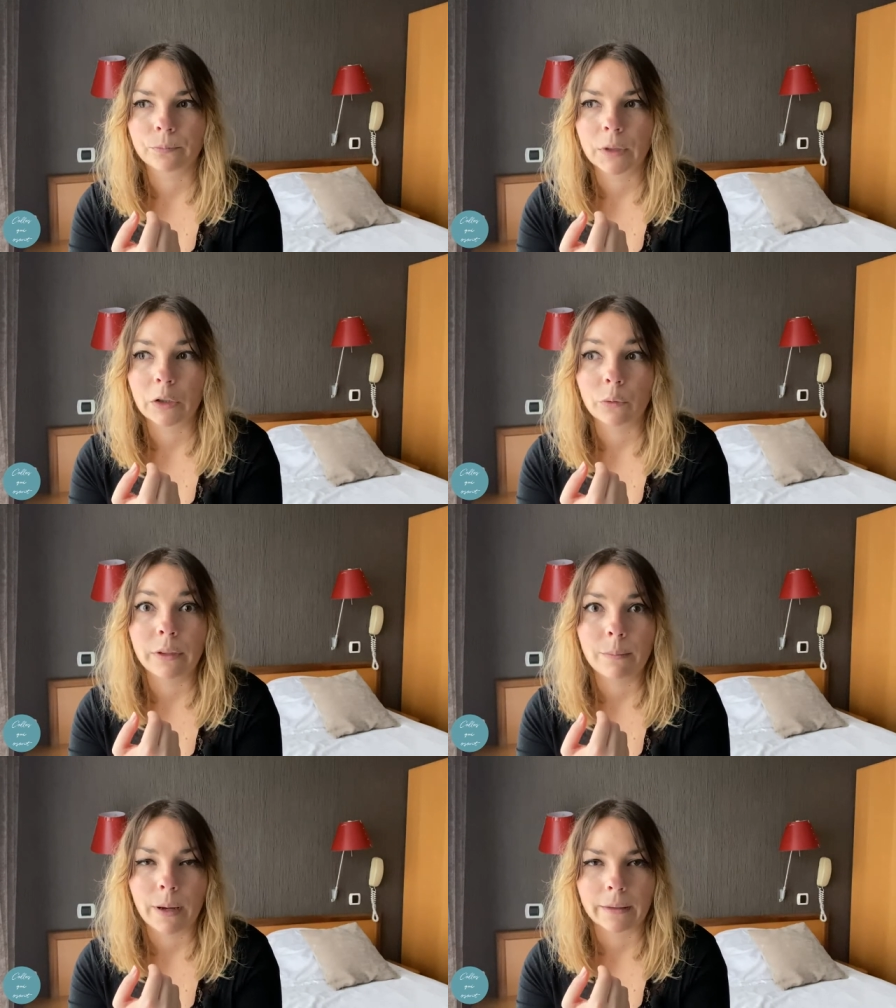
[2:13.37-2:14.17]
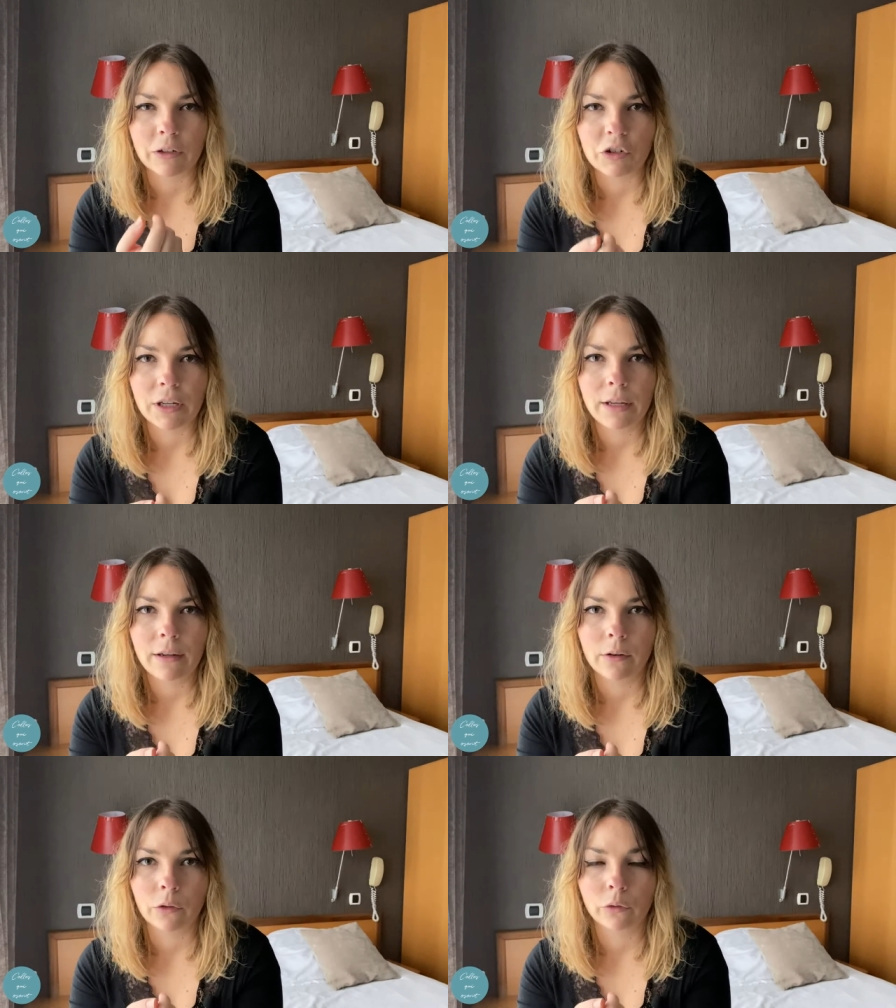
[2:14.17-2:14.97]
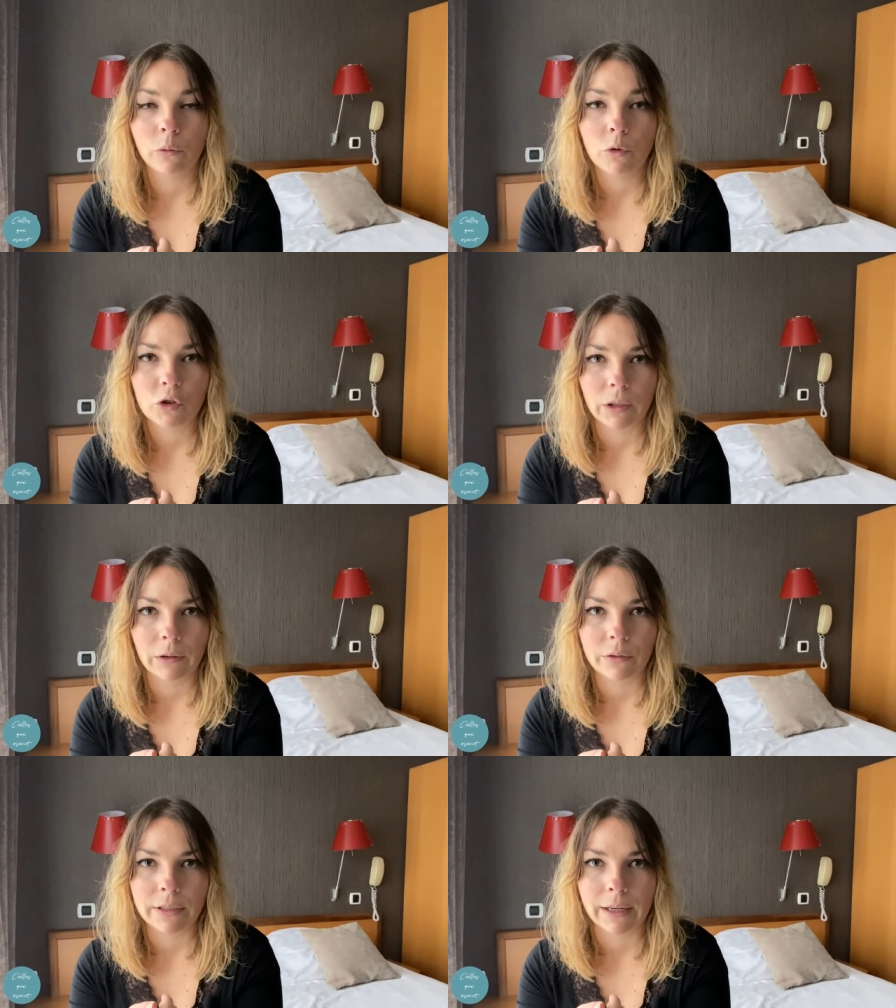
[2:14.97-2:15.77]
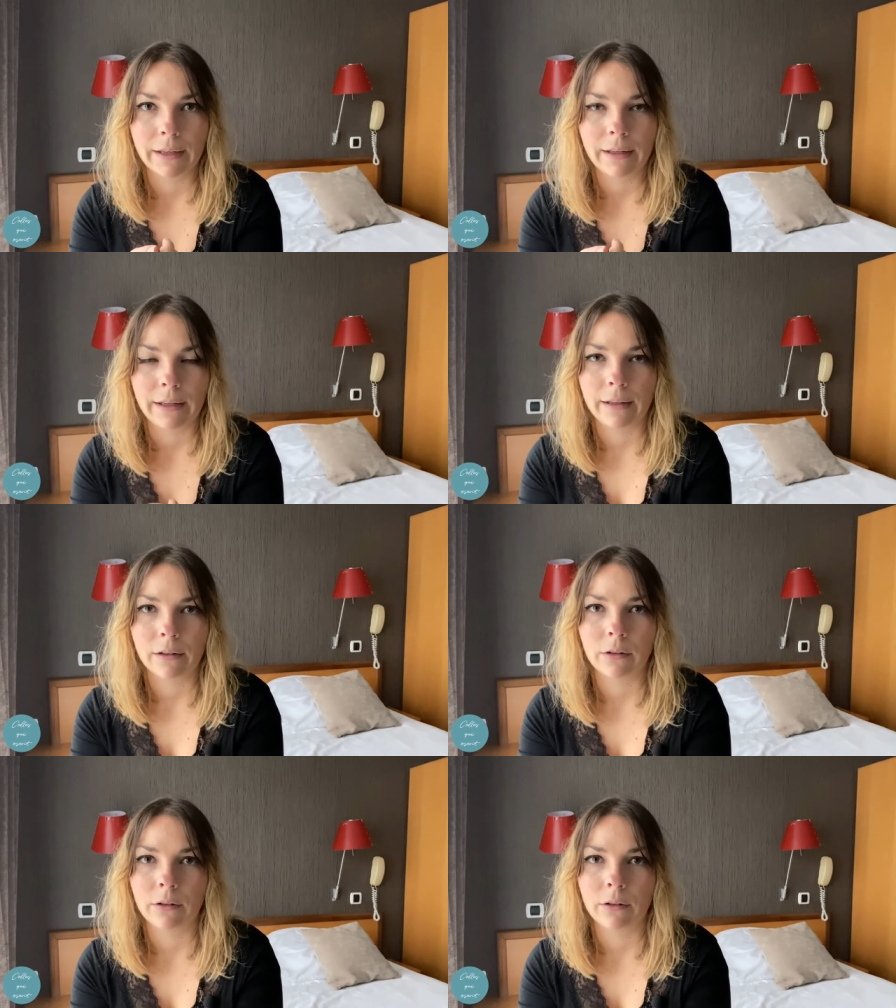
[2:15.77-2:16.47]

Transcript: qui ont été partagées, ce que moi j'en ai retiré et